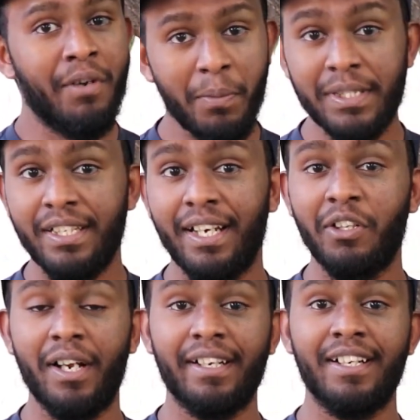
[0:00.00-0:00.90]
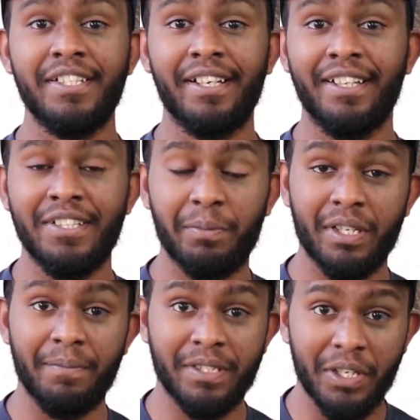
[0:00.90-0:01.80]
वीडियो पसंद आया तो लाइक करना शेयर करना
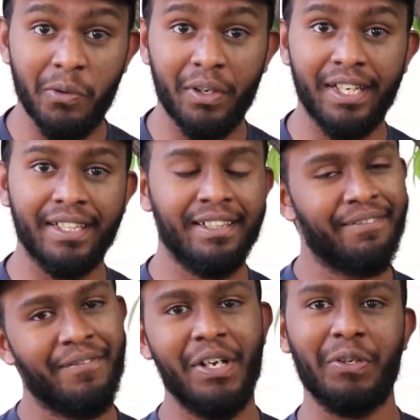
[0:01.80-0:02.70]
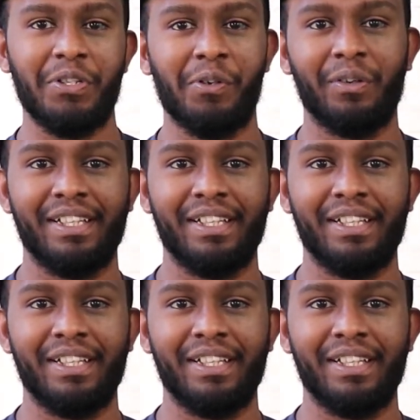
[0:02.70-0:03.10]
सब्सक्राइब जरूर कर लेना वीडियो को शुरू